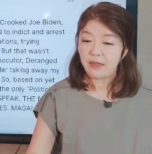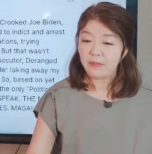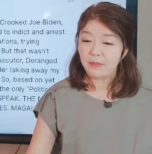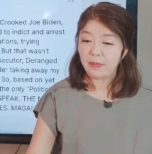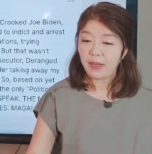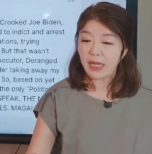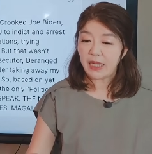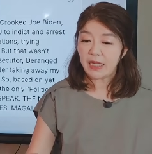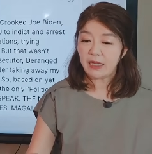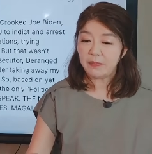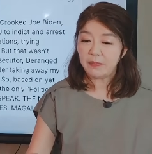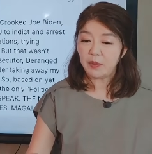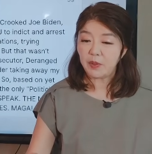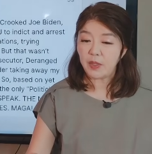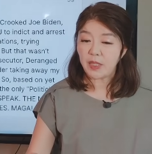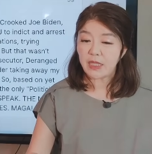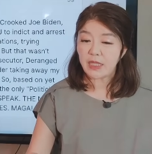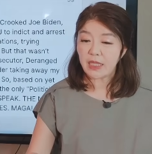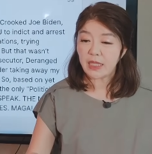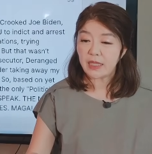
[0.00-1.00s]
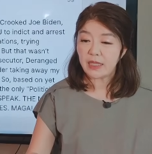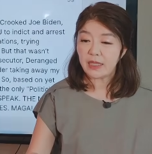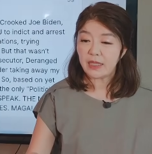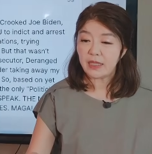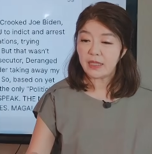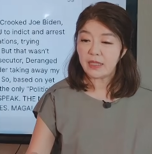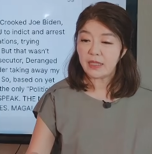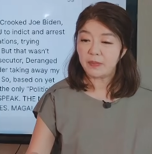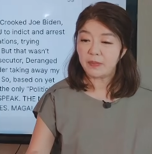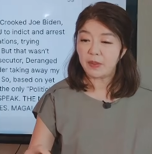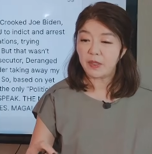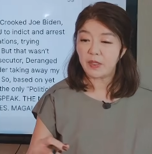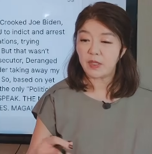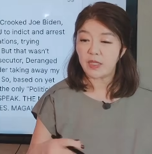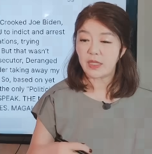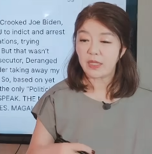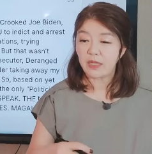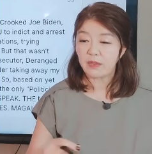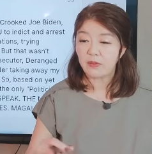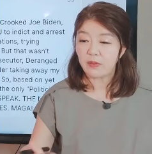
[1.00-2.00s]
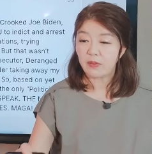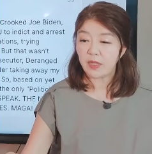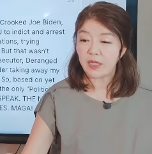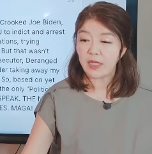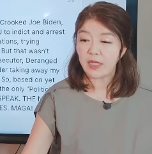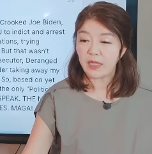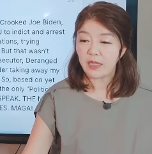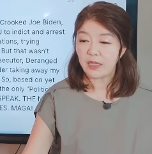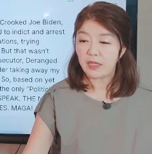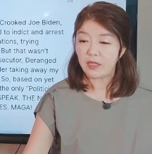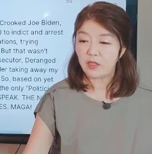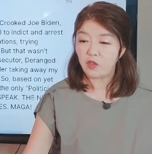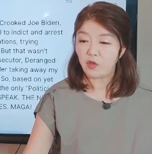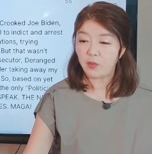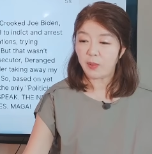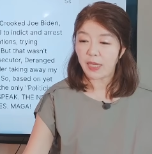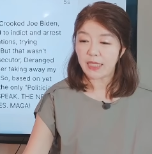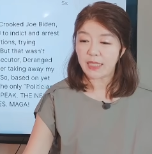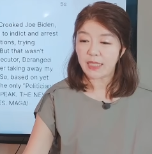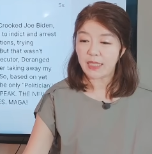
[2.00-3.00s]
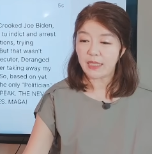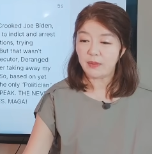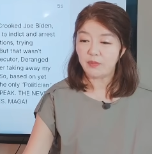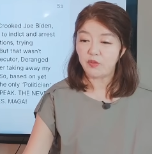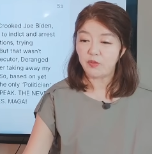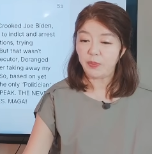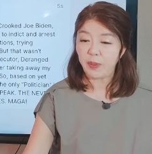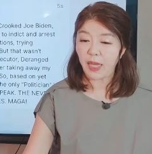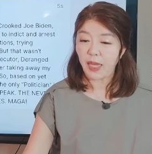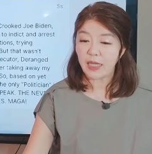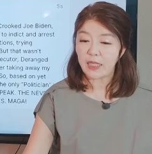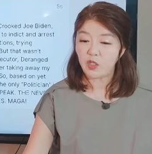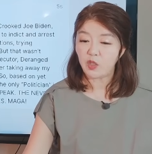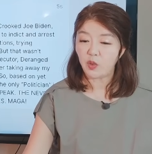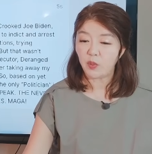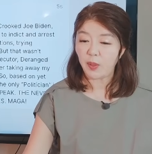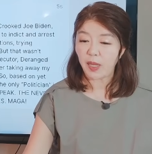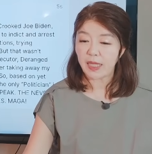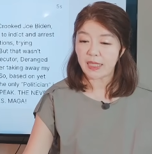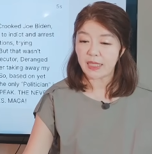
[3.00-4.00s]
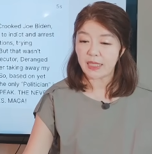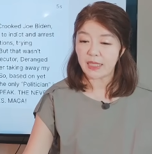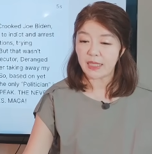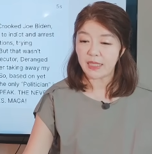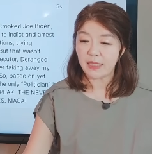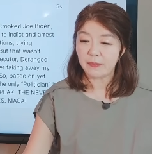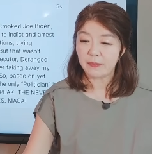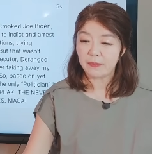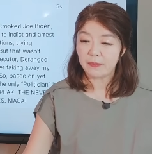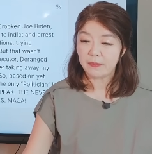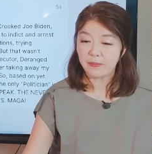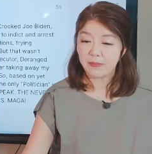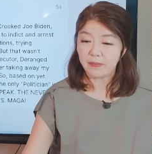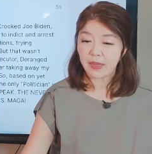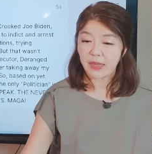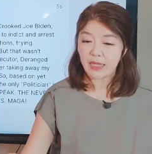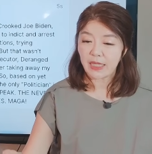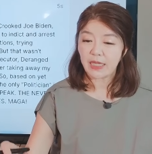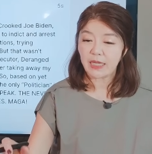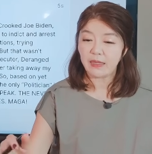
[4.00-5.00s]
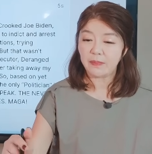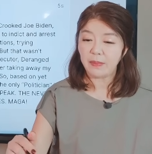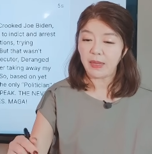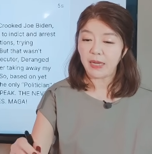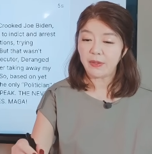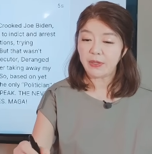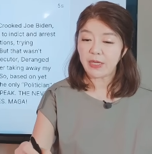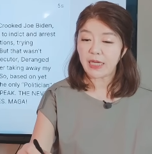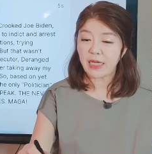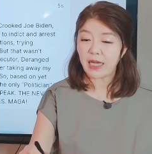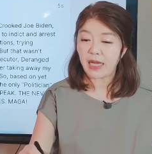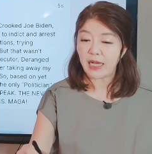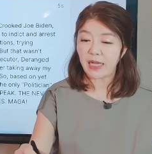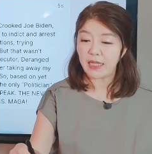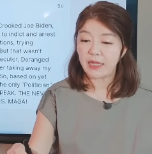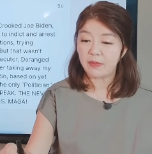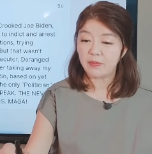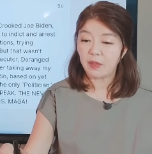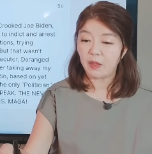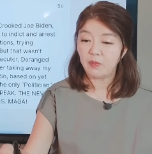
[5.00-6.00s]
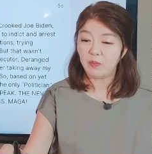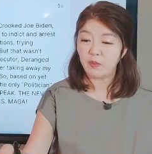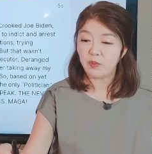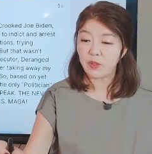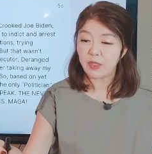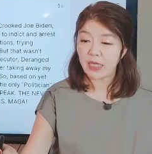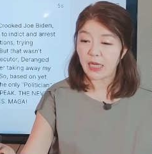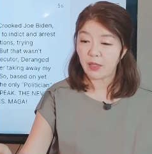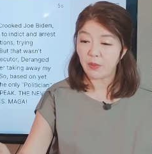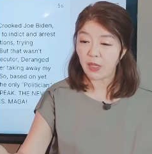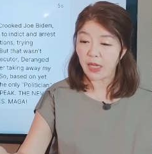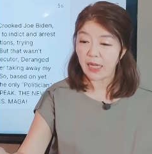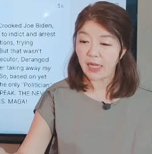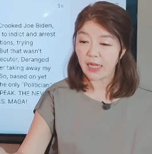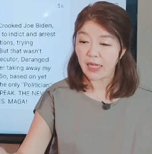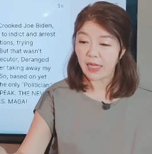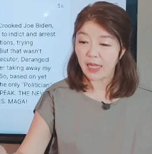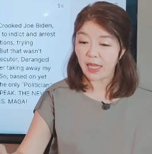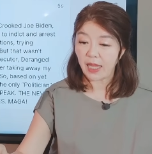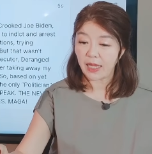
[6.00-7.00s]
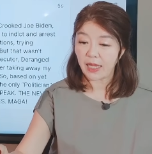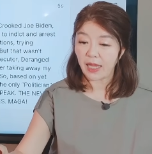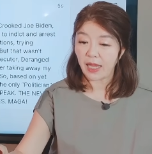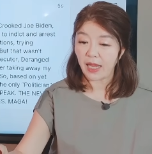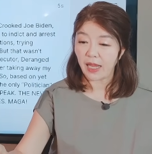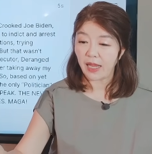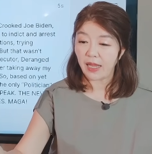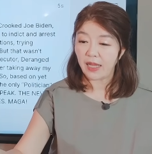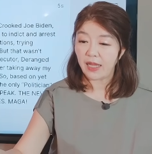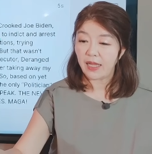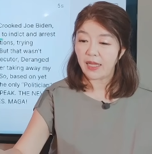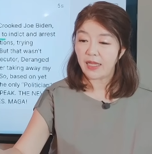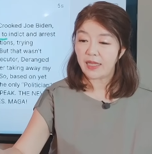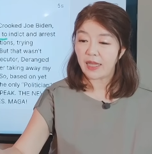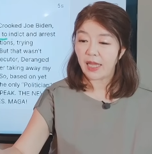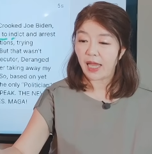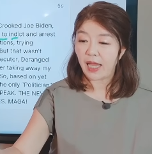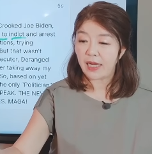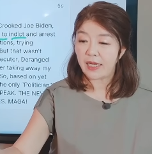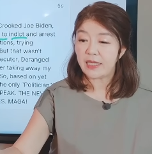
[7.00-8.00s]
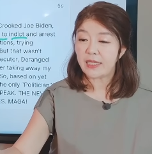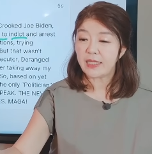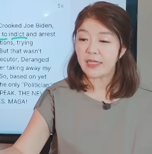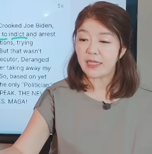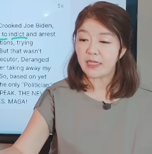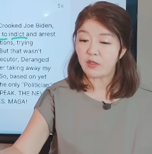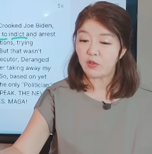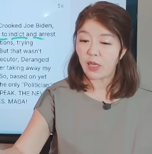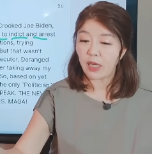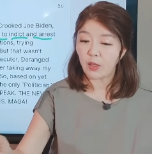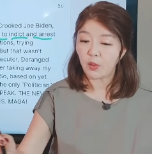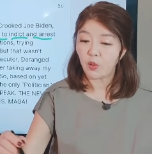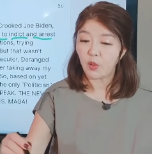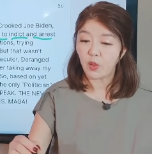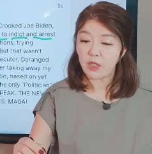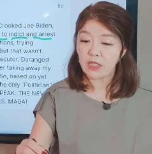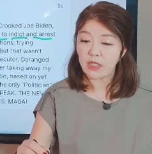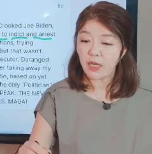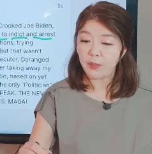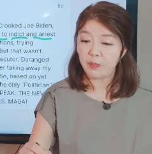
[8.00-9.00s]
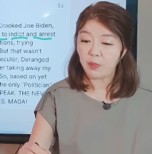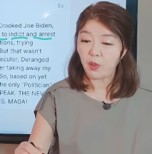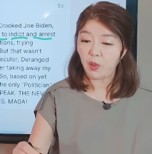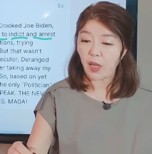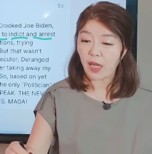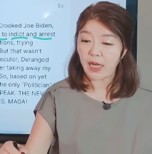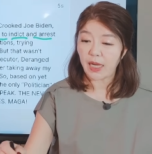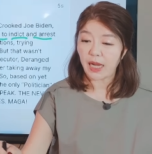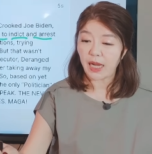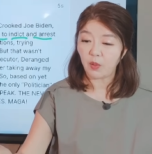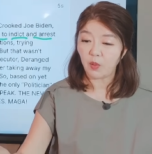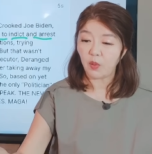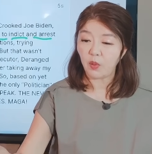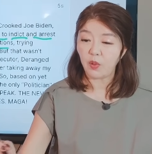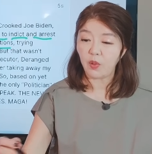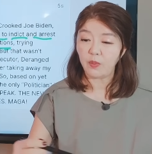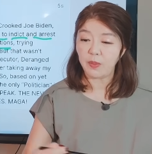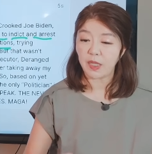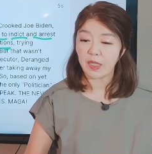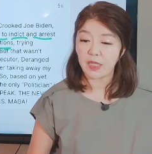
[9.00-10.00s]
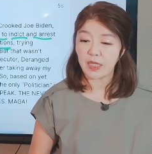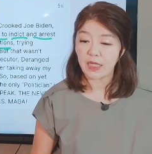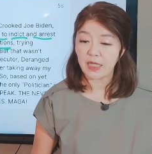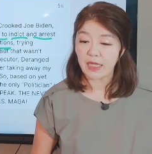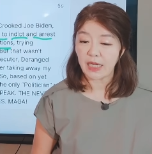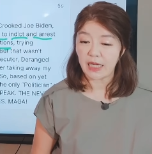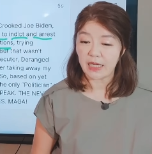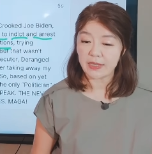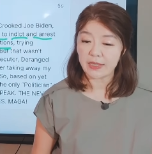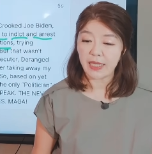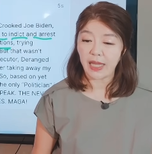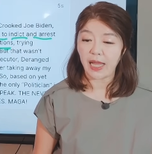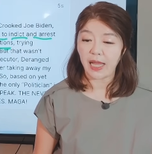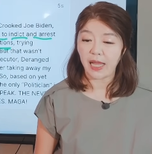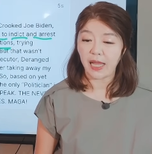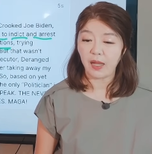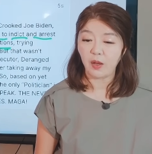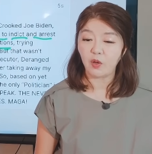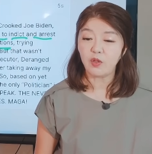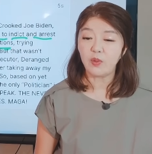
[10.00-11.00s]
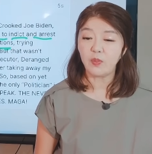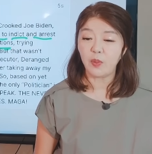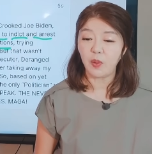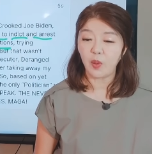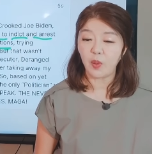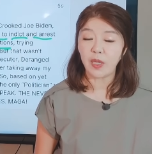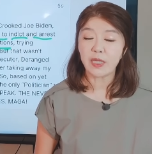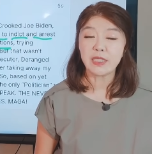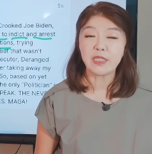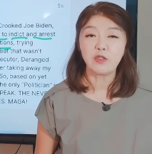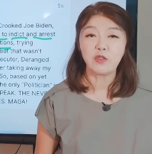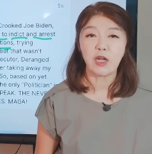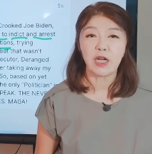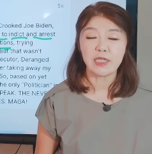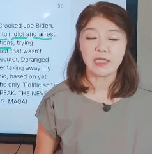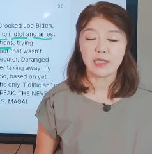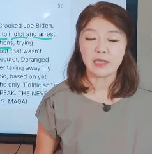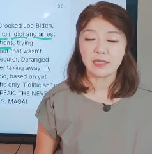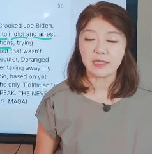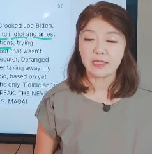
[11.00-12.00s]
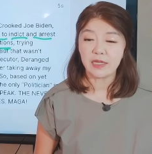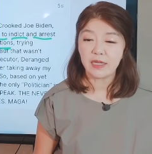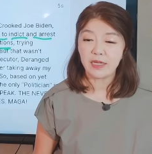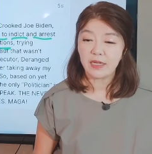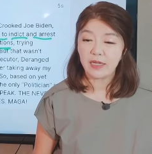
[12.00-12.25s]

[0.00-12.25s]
My political opponent, 크로킷 조 바이든, 부패한 조 바이든, 이 메릭 갈랜드 법무부 장관에게 나를 기소하고 체포하라고 명령을 내렸다. On bogus charges.